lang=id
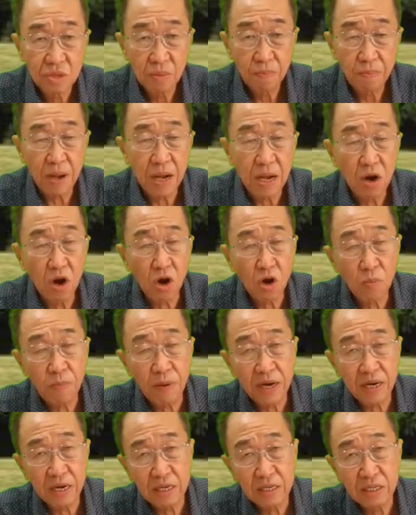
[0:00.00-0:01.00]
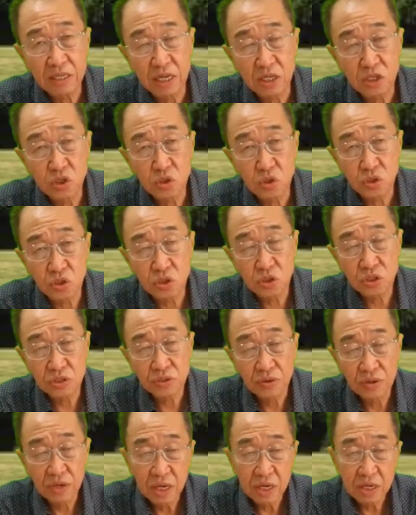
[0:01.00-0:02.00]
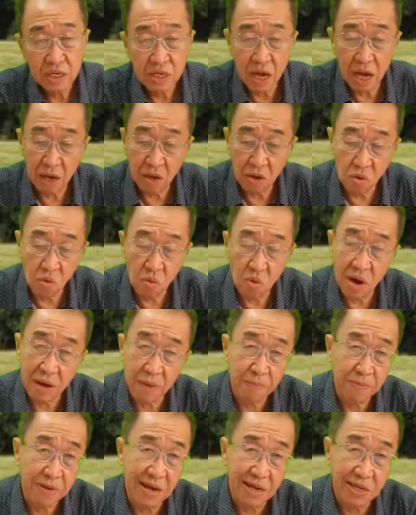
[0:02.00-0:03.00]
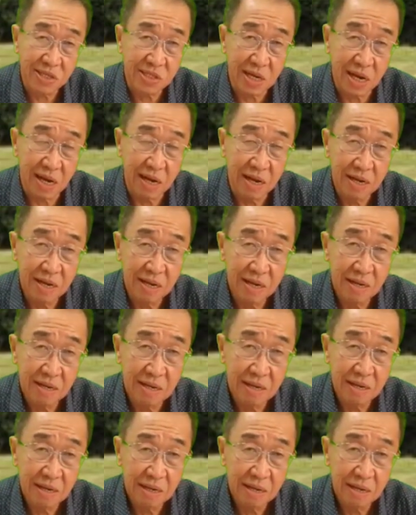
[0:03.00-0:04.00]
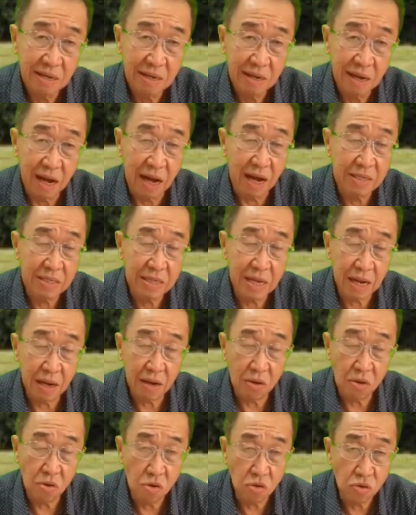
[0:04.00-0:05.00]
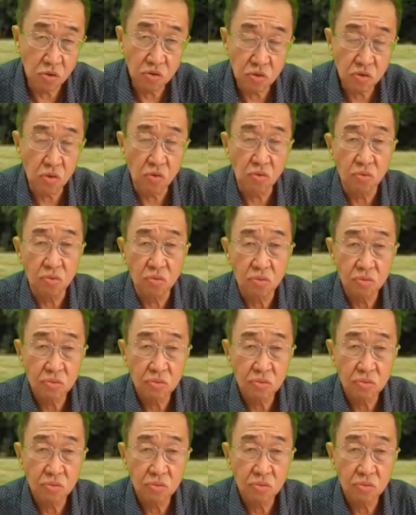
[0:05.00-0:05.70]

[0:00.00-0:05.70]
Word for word: Pengorbanan Yesus yang luar biasa hanya untuk